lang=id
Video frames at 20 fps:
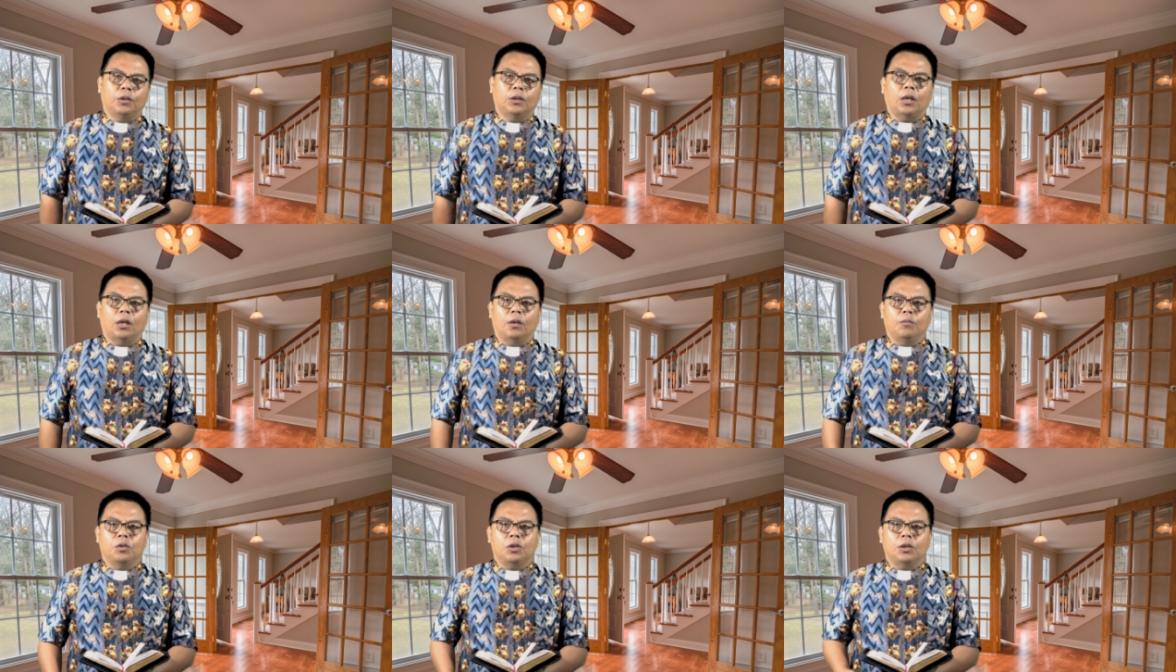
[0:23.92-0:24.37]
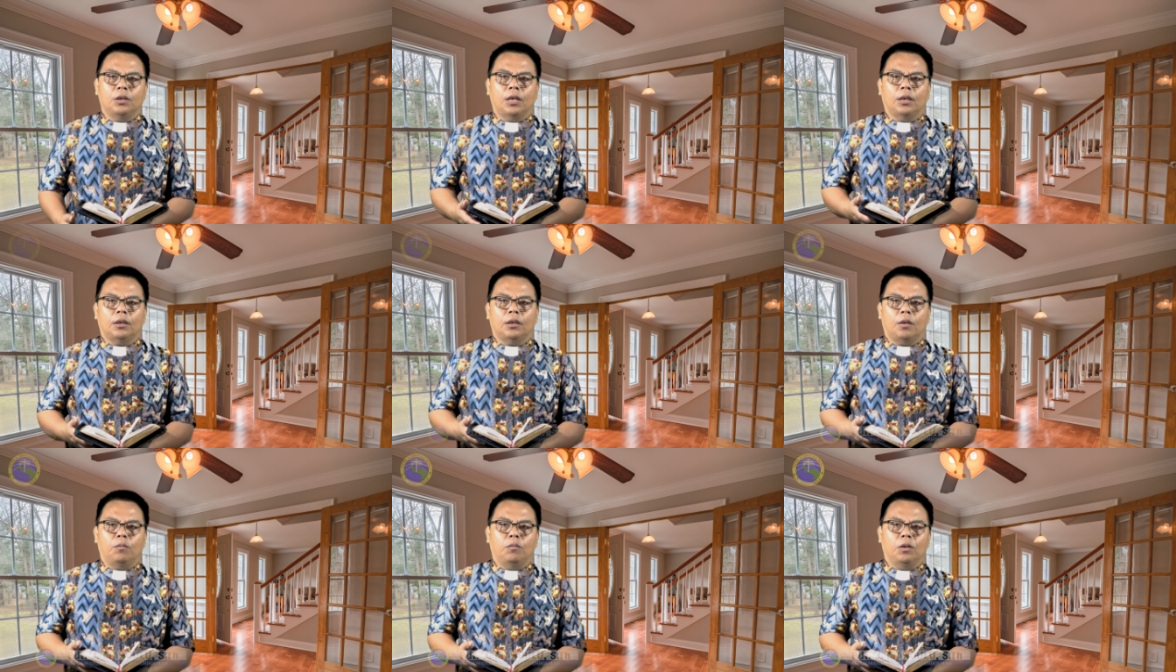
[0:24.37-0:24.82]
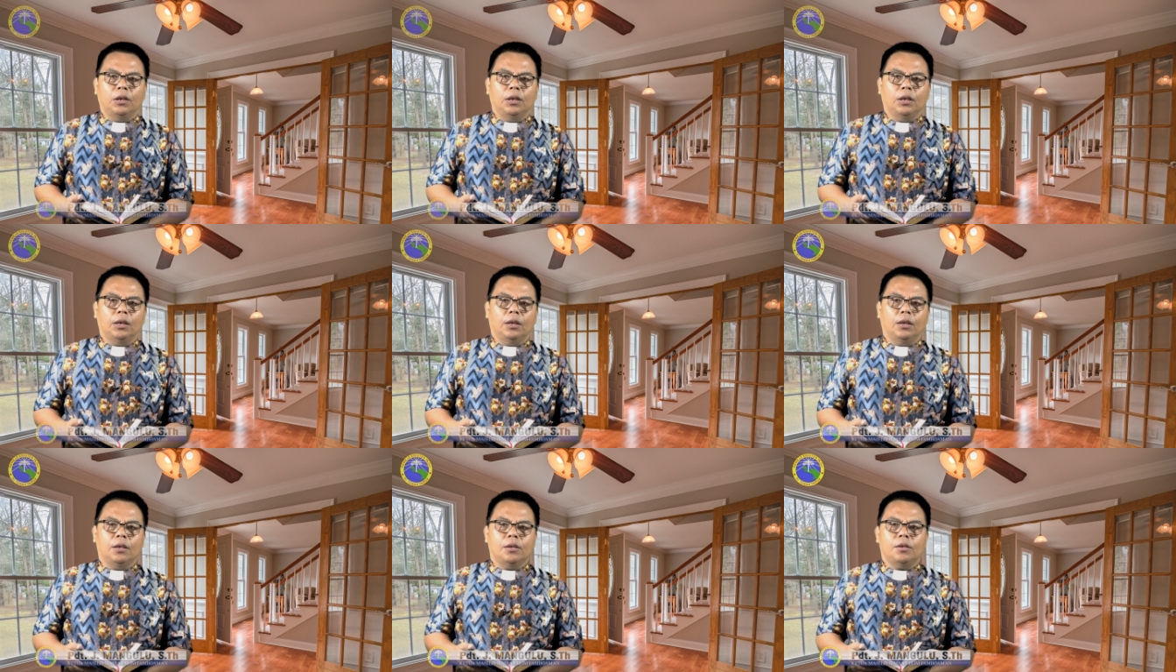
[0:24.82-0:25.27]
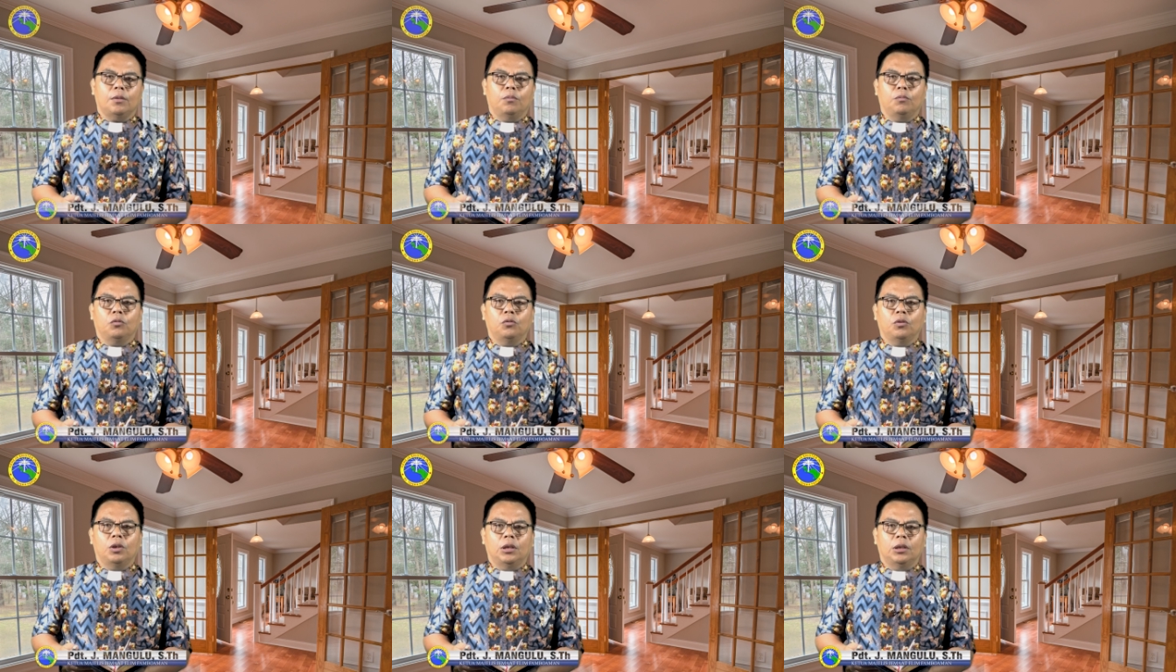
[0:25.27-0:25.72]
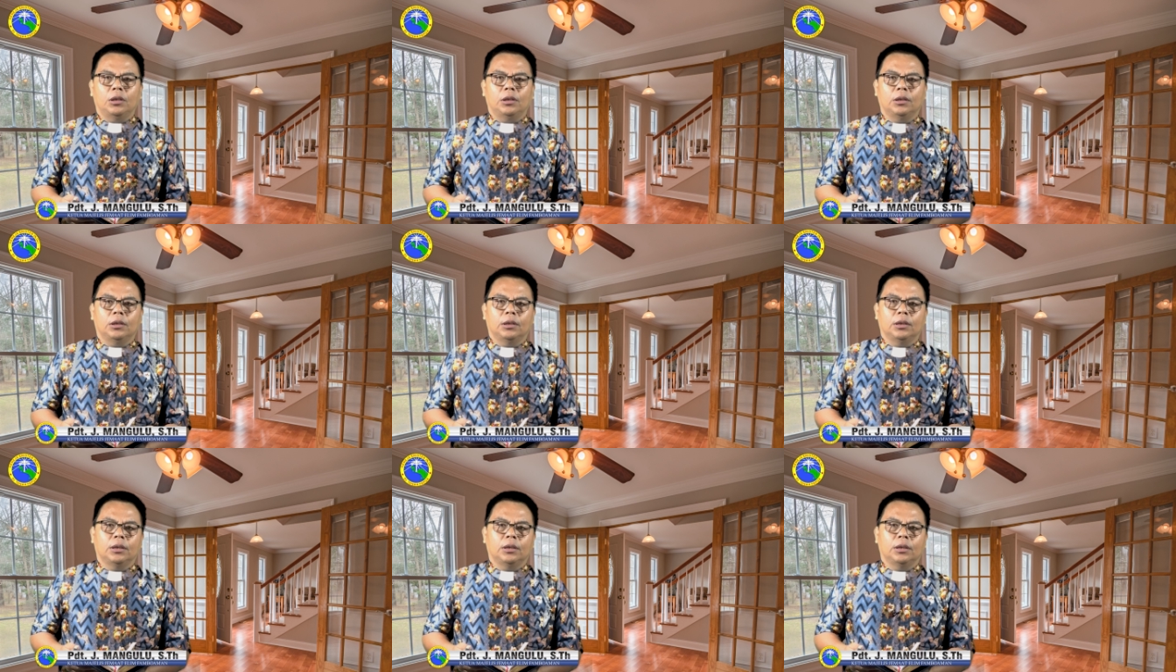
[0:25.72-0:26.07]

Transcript: Salam sejahtera bagi kita semua.